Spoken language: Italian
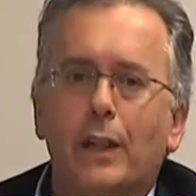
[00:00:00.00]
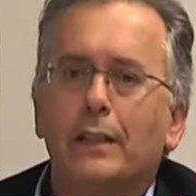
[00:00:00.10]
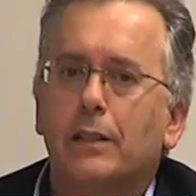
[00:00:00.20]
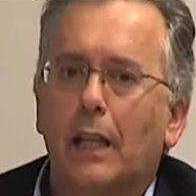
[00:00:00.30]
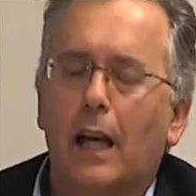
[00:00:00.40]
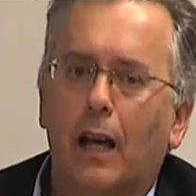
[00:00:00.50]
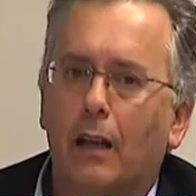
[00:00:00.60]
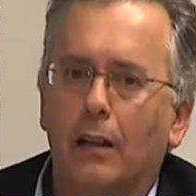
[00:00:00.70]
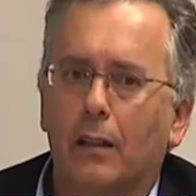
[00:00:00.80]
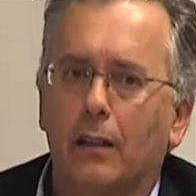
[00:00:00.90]

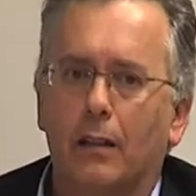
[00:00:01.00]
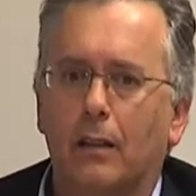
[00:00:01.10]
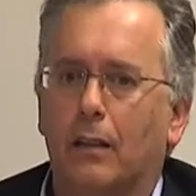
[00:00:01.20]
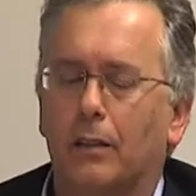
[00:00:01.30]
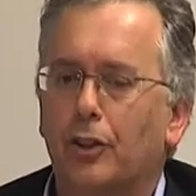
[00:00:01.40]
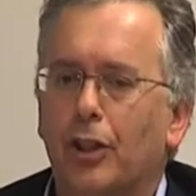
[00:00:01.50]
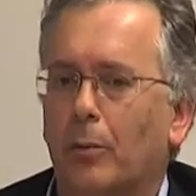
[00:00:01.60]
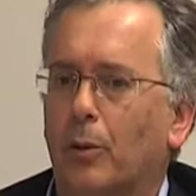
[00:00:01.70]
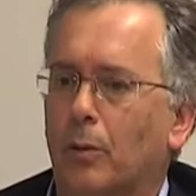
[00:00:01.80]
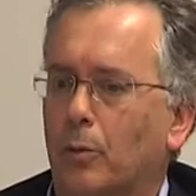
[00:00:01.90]
questa, eh,
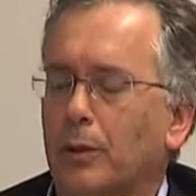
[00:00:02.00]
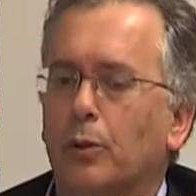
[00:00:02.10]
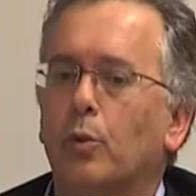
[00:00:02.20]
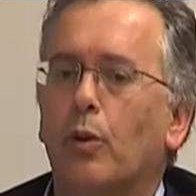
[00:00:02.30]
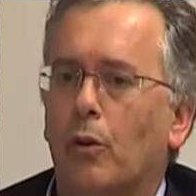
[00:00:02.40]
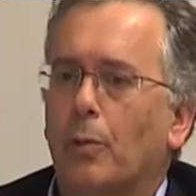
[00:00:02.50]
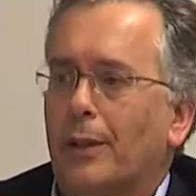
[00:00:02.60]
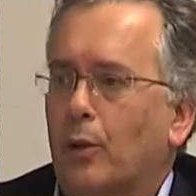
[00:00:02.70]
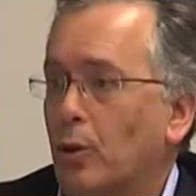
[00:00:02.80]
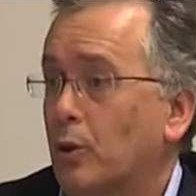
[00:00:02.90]
diciamo, questo nuovo
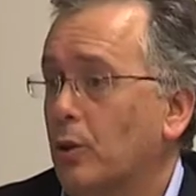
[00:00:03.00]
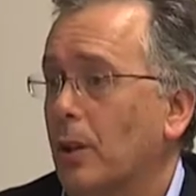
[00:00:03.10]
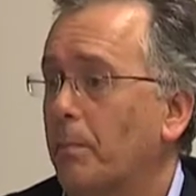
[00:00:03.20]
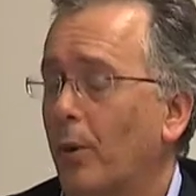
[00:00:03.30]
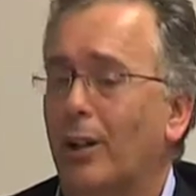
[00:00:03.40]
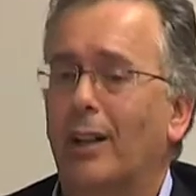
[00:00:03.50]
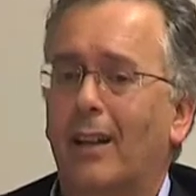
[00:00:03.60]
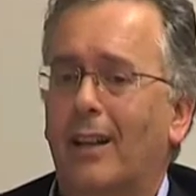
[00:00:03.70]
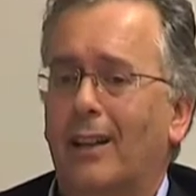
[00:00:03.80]
percorso che poi